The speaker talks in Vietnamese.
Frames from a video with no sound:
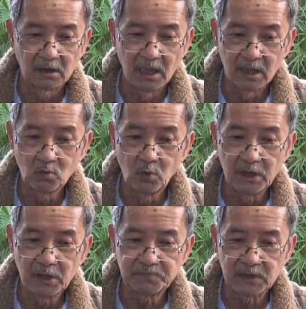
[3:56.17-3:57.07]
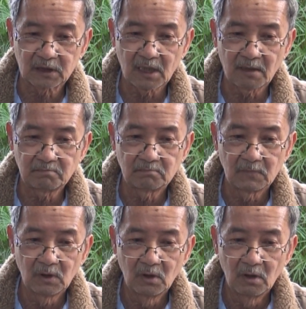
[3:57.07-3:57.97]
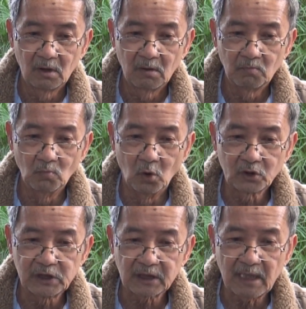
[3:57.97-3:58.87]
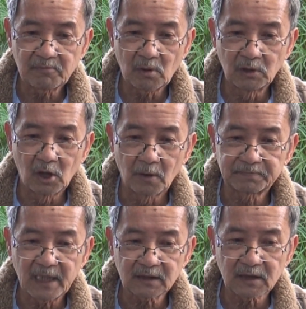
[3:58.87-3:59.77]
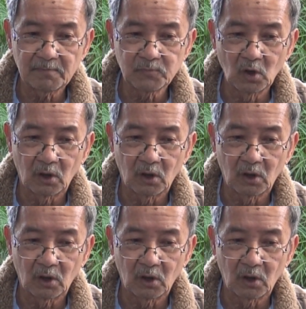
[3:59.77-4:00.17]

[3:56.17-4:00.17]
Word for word: Để uy hiếp Việt Nam, buộc Việt Nam không được hợp tác thăm